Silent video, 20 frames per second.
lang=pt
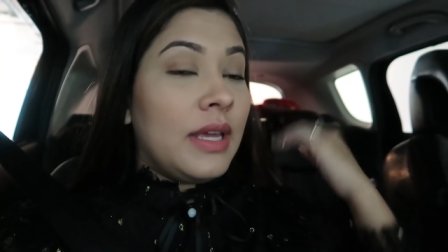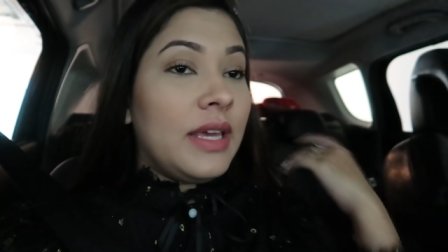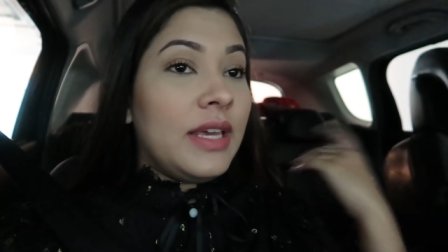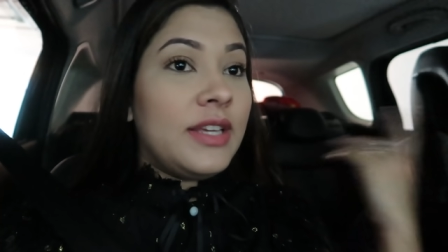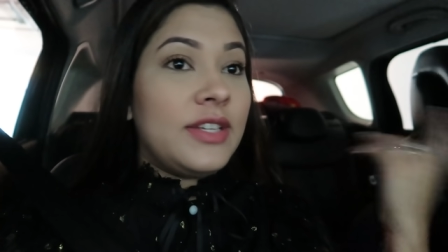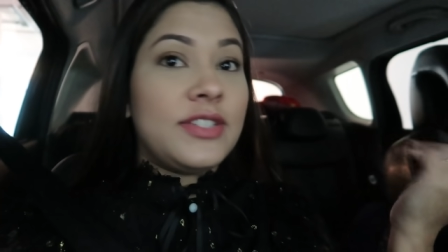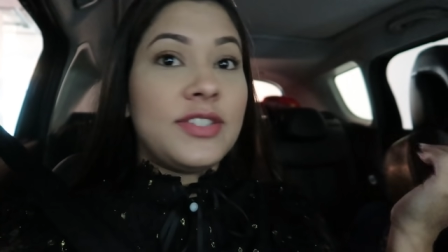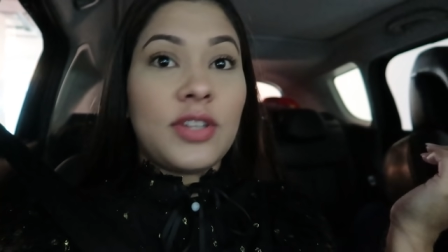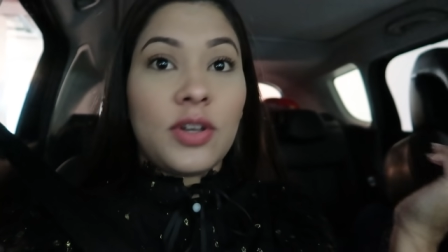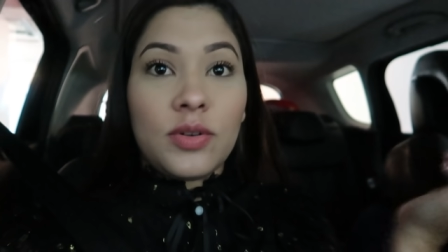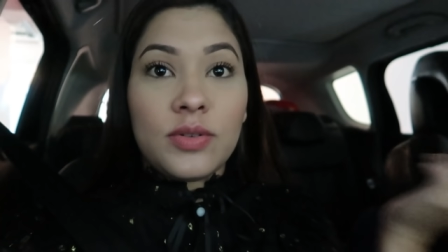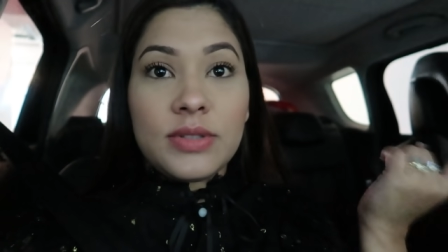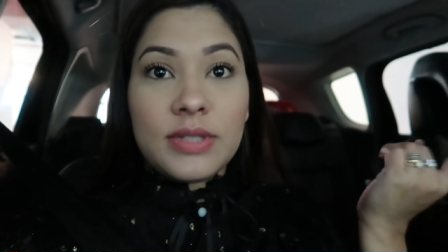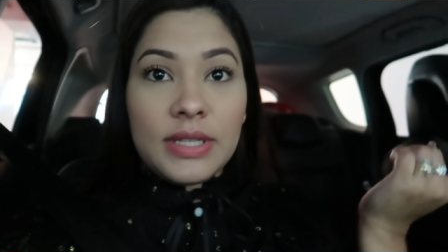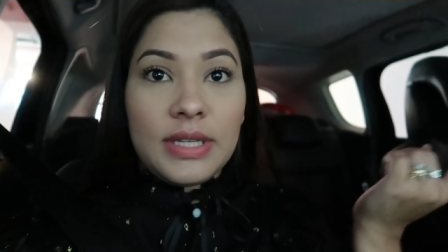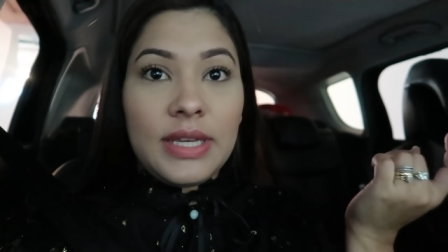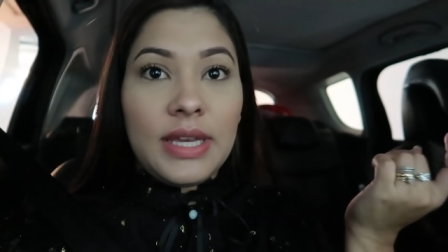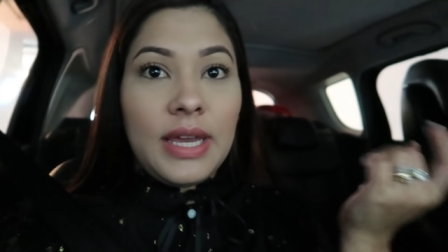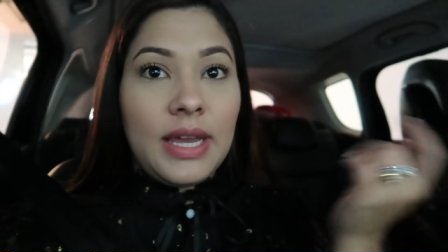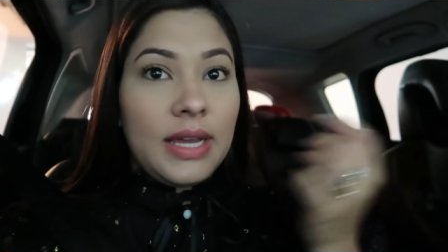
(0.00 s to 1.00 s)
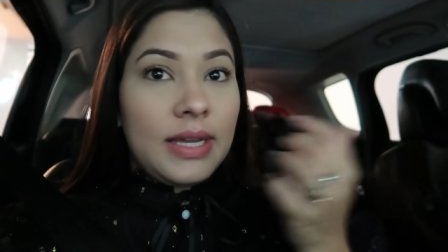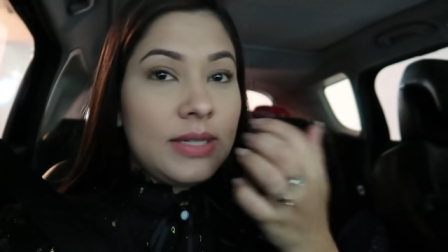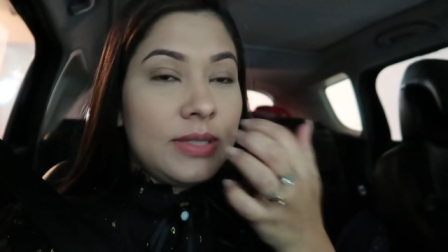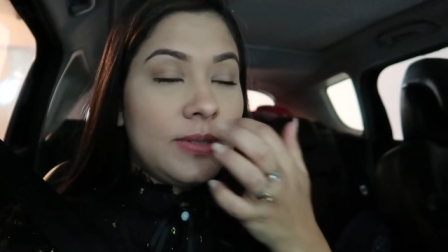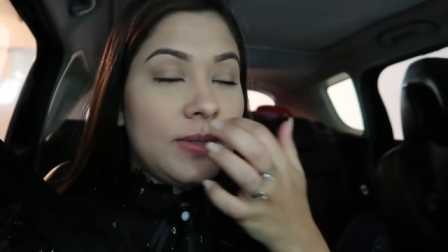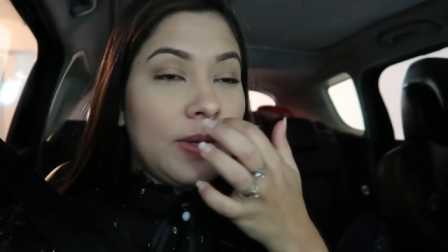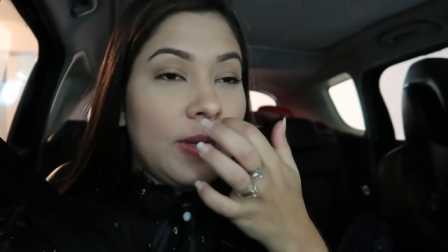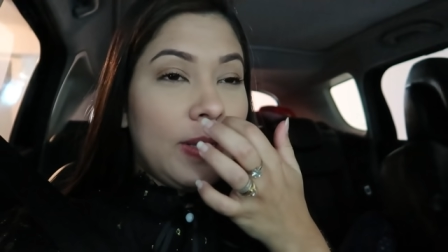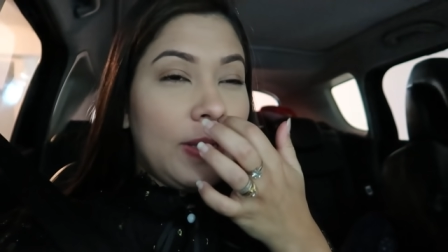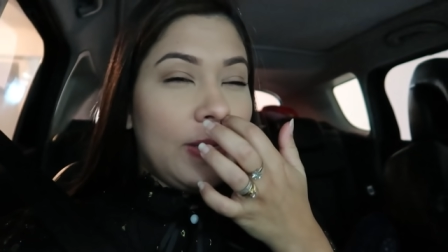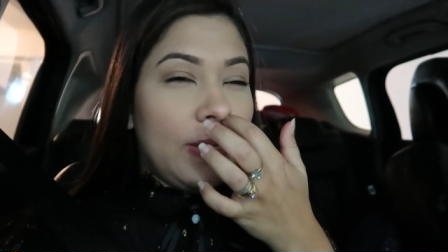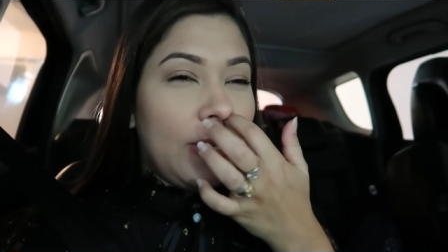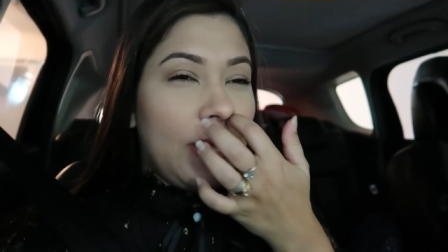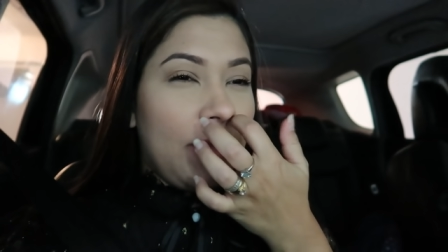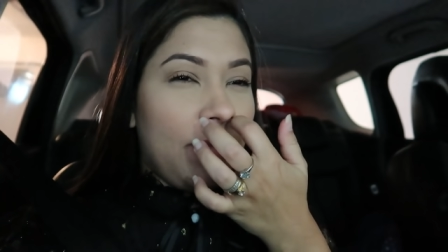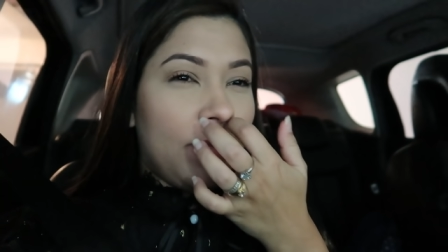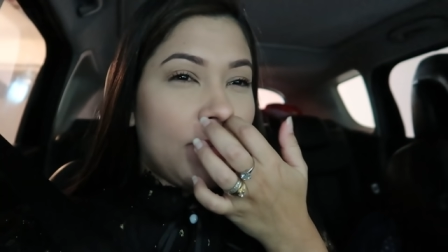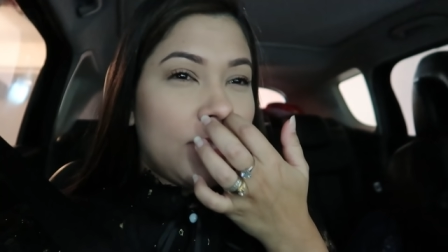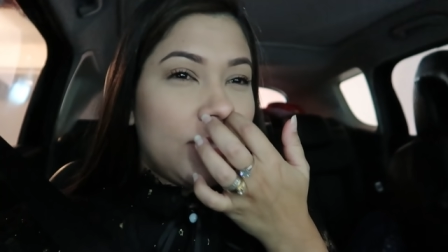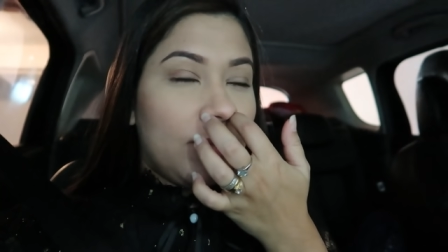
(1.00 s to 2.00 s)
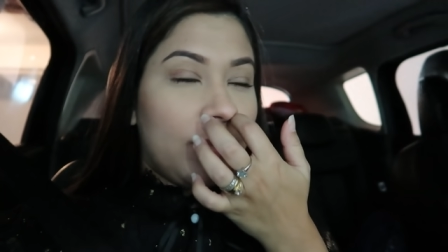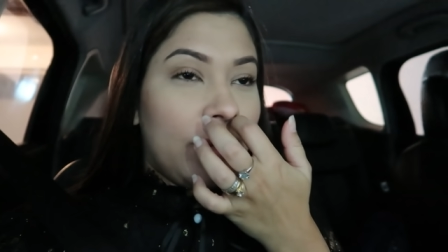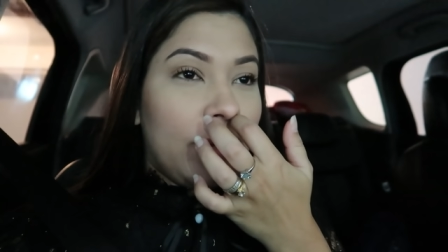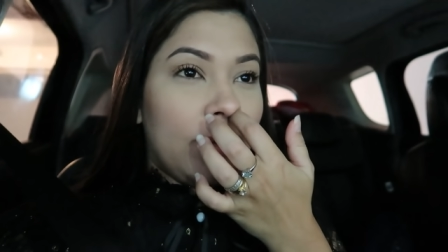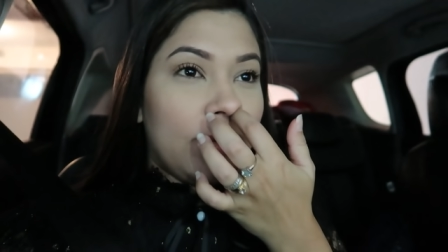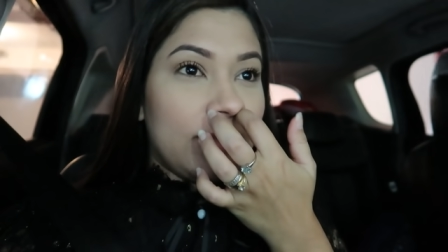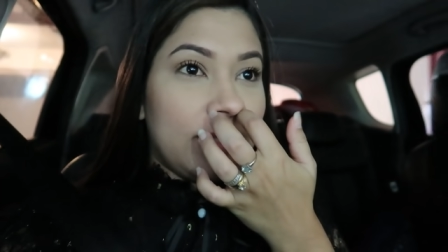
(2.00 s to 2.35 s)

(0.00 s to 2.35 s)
E só conseguia, e quem fosse de manhã